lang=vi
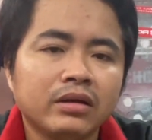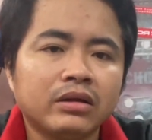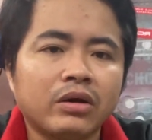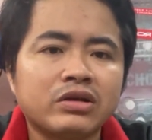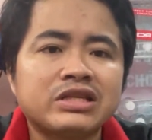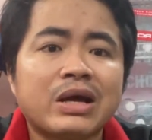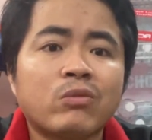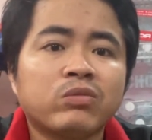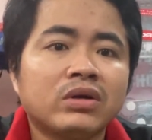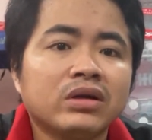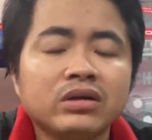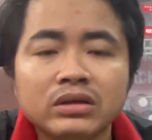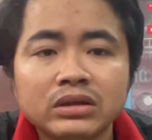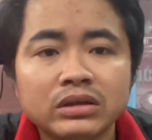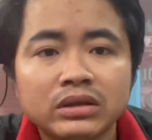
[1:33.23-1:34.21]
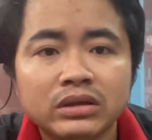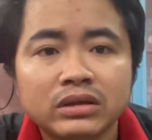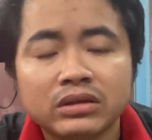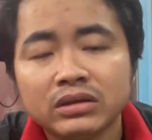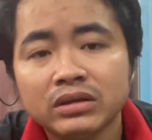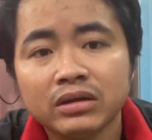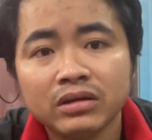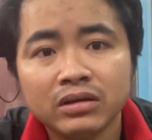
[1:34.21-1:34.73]
rồi xong á
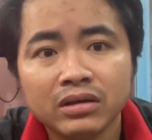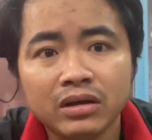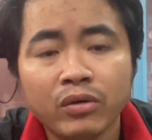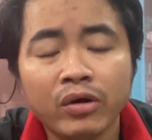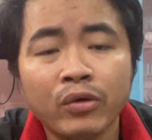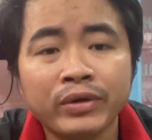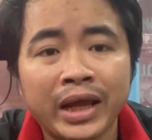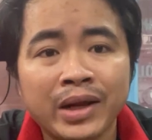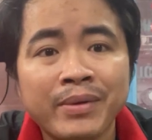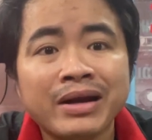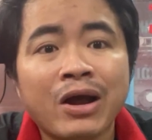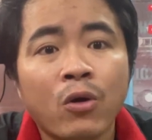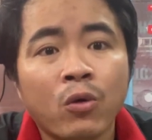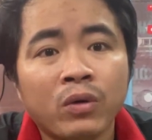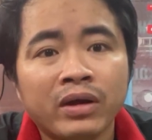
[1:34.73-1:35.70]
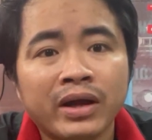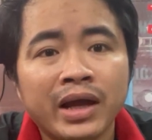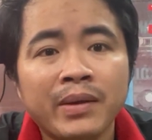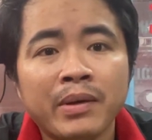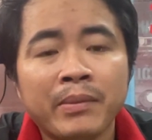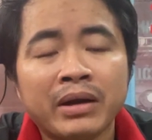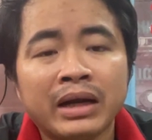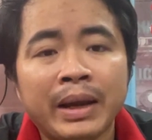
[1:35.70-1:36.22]
câu câu chuyện bắt đầu là
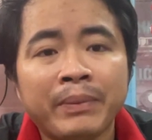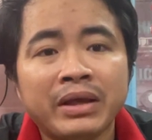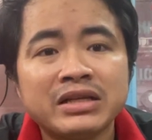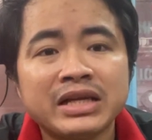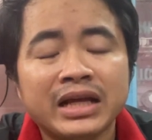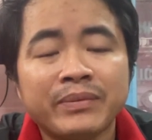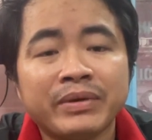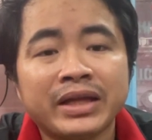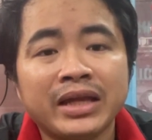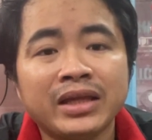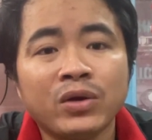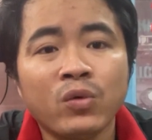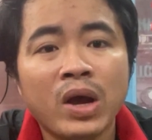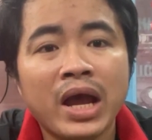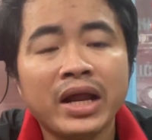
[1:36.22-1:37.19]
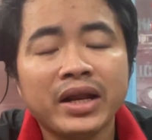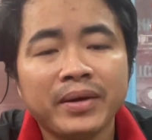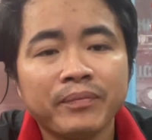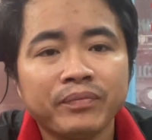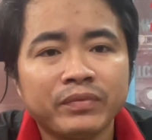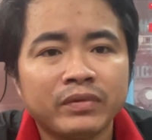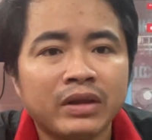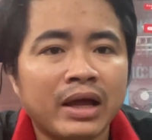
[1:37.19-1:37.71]
khi mà mình lem chiếc xe mình chạy về quê anh em
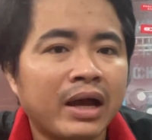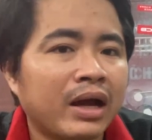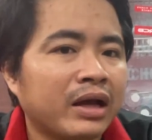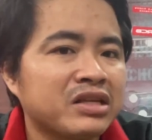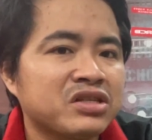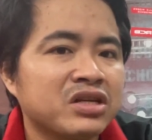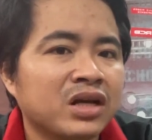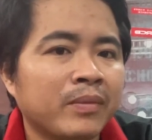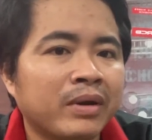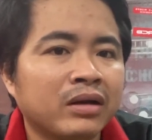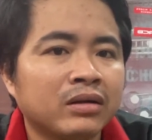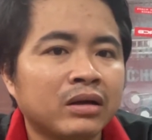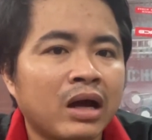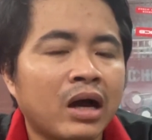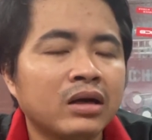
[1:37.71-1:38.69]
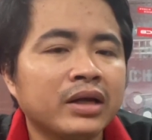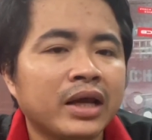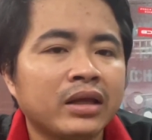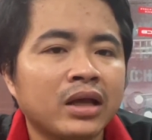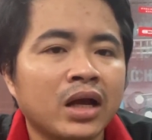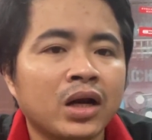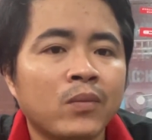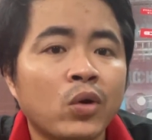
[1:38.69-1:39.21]
là ngày xưa mình ở ngay
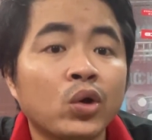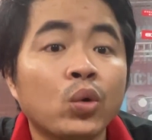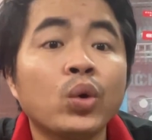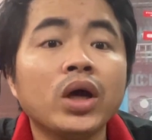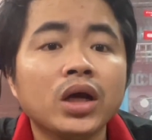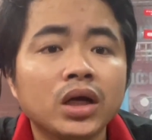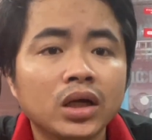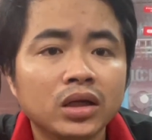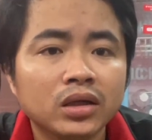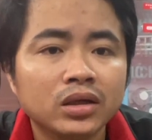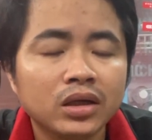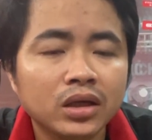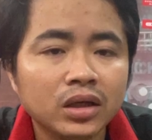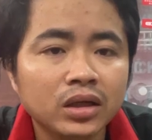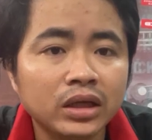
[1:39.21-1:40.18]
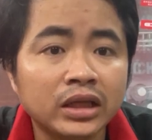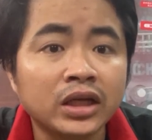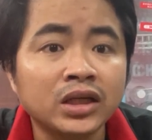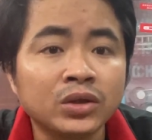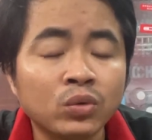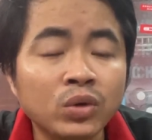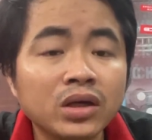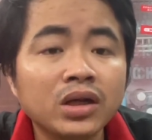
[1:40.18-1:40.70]
chợ đầu mối thủ đức thì
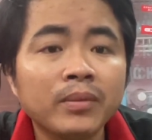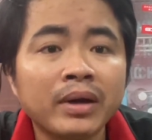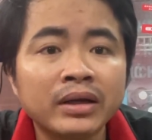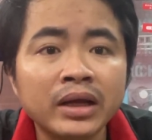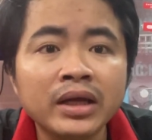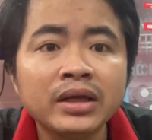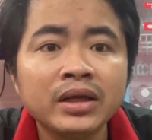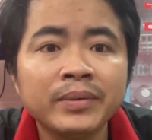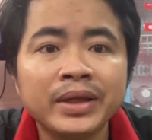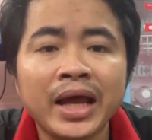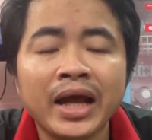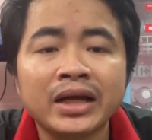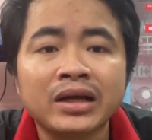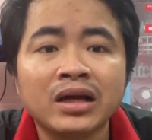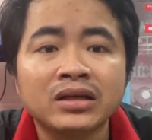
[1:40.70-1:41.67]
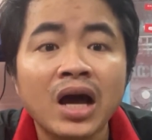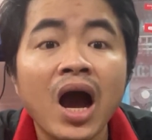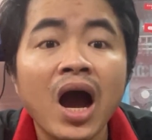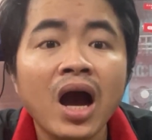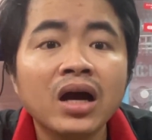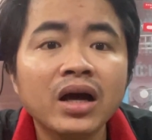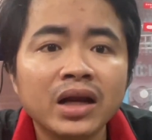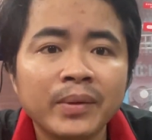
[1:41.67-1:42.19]
từ thủ đức đó mình đi về cần
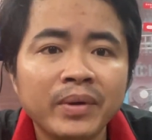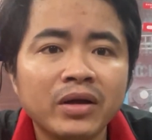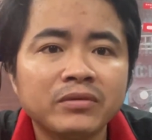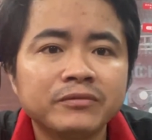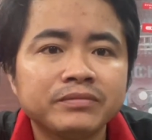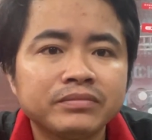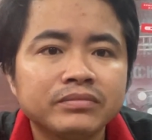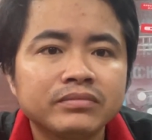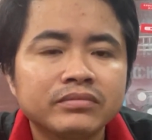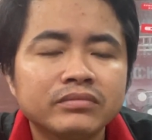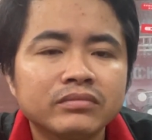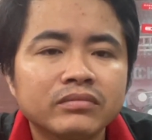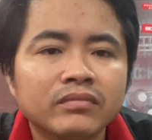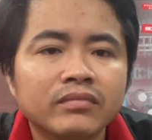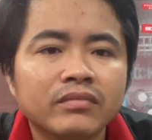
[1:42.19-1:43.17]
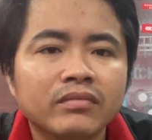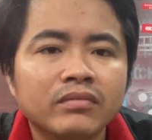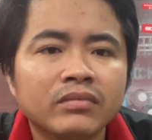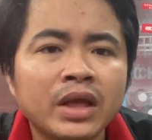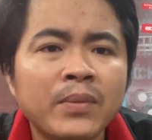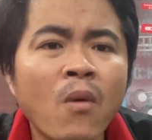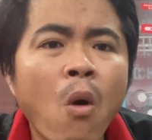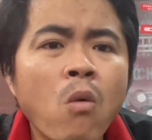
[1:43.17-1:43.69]
thơ đó, anh em biết không
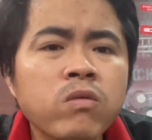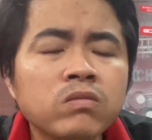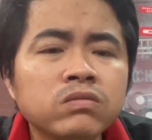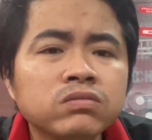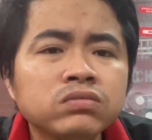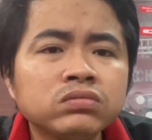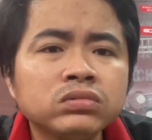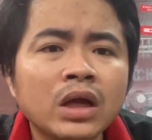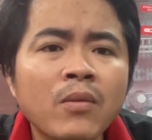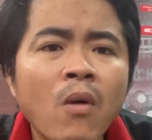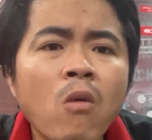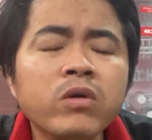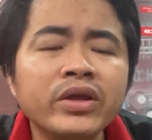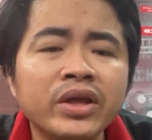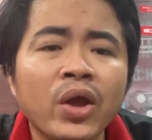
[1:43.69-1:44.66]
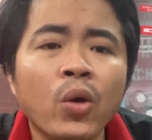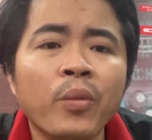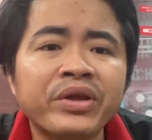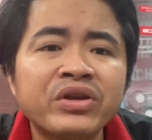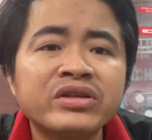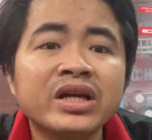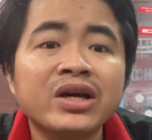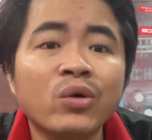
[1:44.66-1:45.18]
đi 4 tới 4 giờ chiều mà
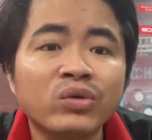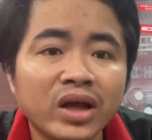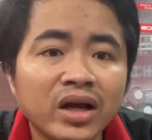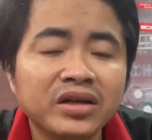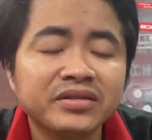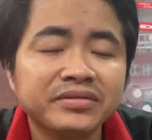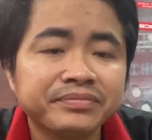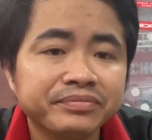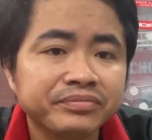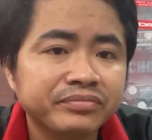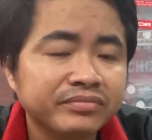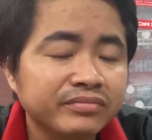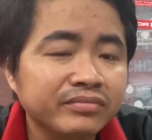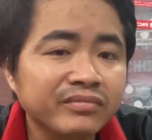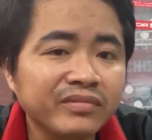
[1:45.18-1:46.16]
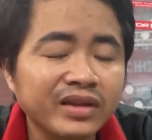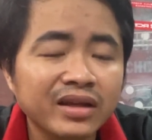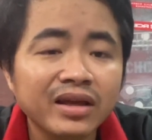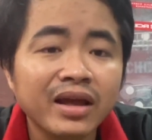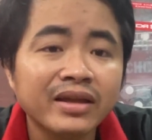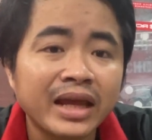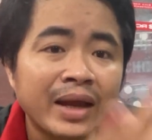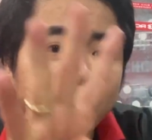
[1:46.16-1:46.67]
chưa tới cần thơ
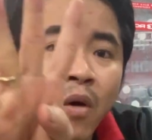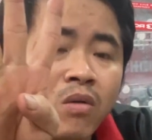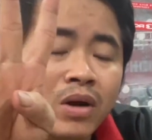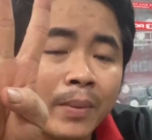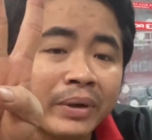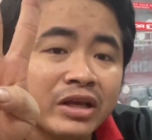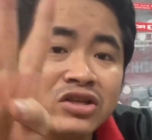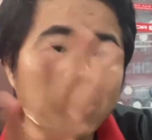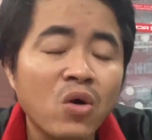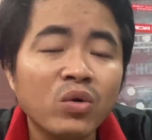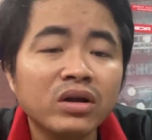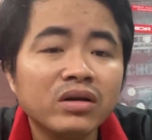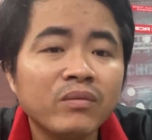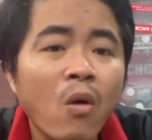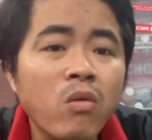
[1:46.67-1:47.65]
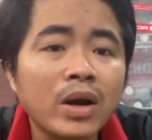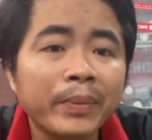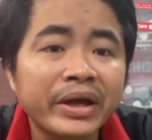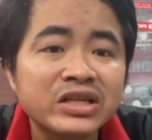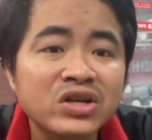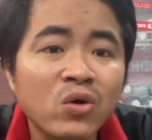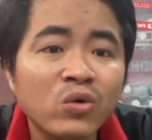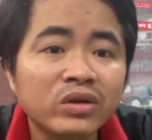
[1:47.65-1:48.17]
chạy 4 năm cây số đó, 4 năm
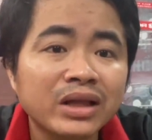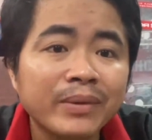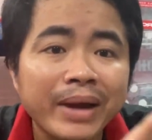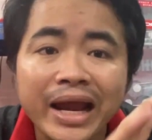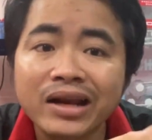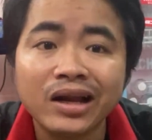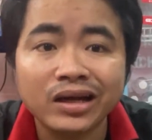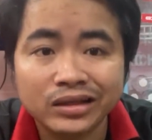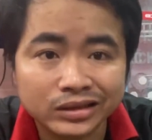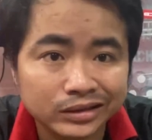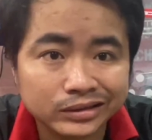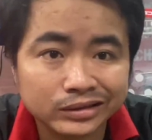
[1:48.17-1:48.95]
cây số nó tắt máy một lần